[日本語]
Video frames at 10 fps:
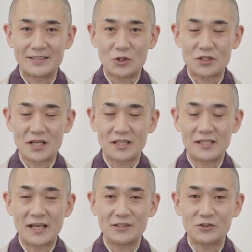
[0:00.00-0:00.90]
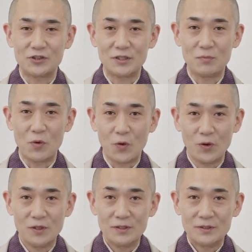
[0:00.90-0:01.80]
女性義太夫に
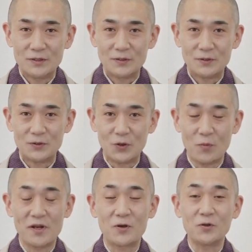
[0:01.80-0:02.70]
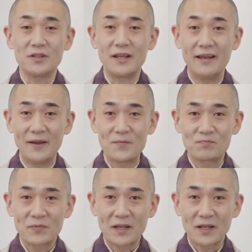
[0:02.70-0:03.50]
もうのめり込んでね